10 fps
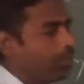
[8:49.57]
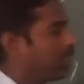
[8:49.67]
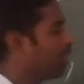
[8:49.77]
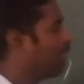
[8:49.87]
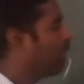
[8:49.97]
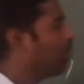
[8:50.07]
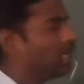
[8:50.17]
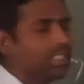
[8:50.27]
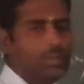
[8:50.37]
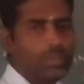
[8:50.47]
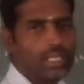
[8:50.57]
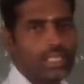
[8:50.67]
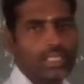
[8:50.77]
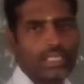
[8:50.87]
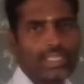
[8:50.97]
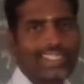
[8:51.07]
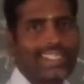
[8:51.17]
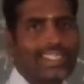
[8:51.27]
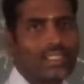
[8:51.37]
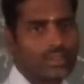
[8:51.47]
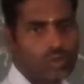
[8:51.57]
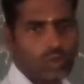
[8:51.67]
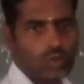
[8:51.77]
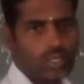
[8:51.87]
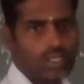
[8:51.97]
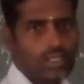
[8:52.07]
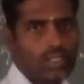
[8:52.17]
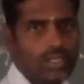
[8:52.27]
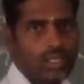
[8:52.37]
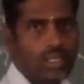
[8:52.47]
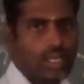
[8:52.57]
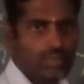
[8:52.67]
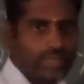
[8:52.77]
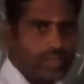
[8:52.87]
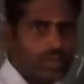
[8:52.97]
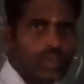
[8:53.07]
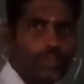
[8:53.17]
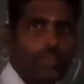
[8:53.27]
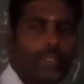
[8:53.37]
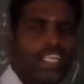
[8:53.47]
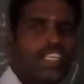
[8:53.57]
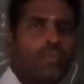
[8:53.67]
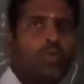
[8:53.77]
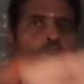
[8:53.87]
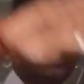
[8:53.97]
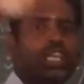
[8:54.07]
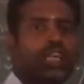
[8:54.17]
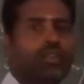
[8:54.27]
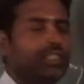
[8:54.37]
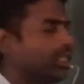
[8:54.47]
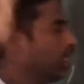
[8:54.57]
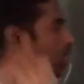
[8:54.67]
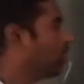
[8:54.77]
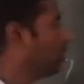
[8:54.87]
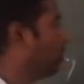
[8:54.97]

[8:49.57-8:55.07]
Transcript: படத்துல எல்லாம் பார்த்துருப்பீங்க எஸ்கலேட்டர்னு சொல்லுவாங்க அது வீல் வந்து படிக்கட்டு போயிட்டே வந்துக்கிட்டே இருக்கும் அந்த